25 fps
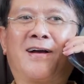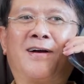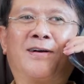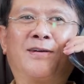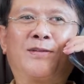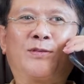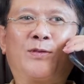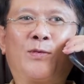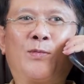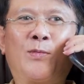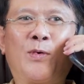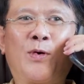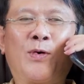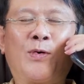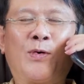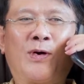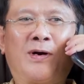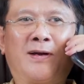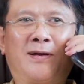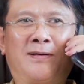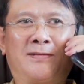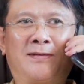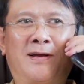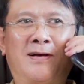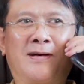ơi tôi
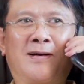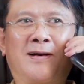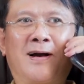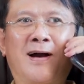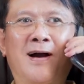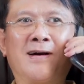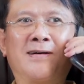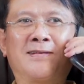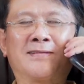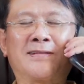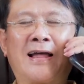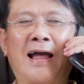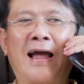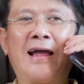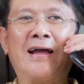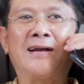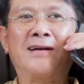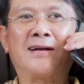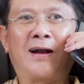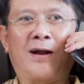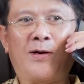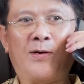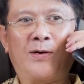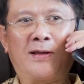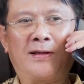mua được hơn tháng
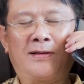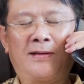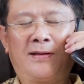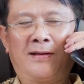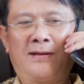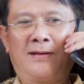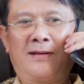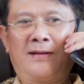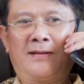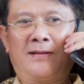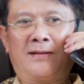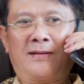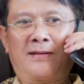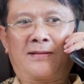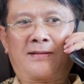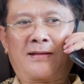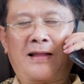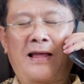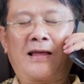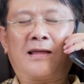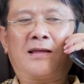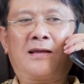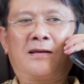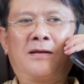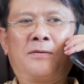rồi
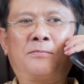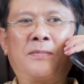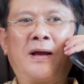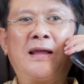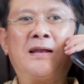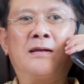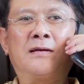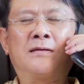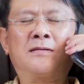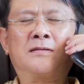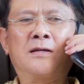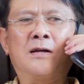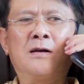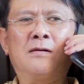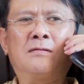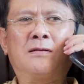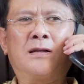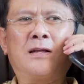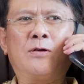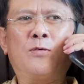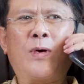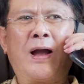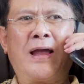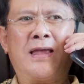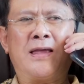tại ờ, mấy lần trước
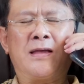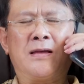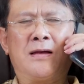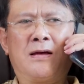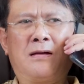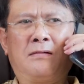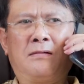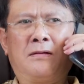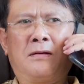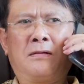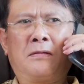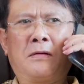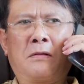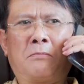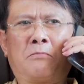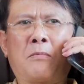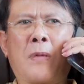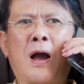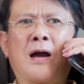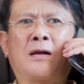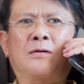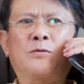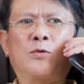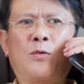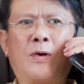đi quay á
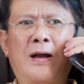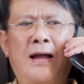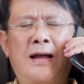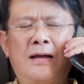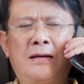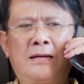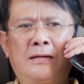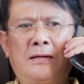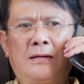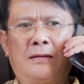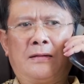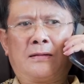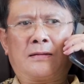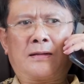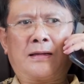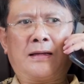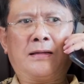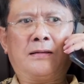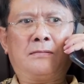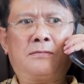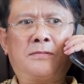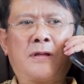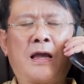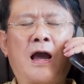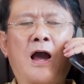mệt quá
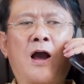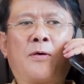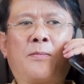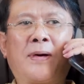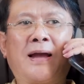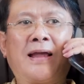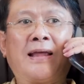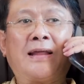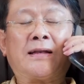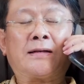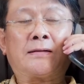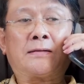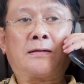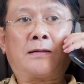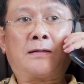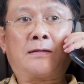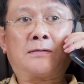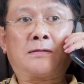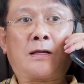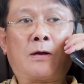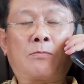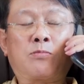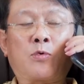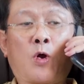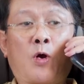cái nhờ mấy anh ờ,
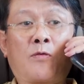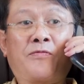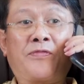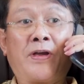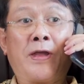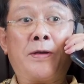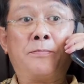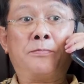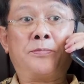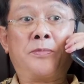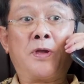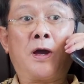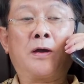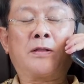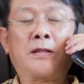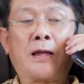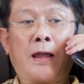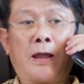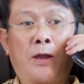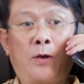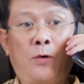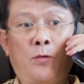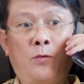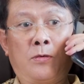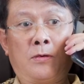trong đoàn phim giới
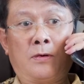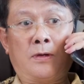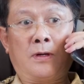thiệu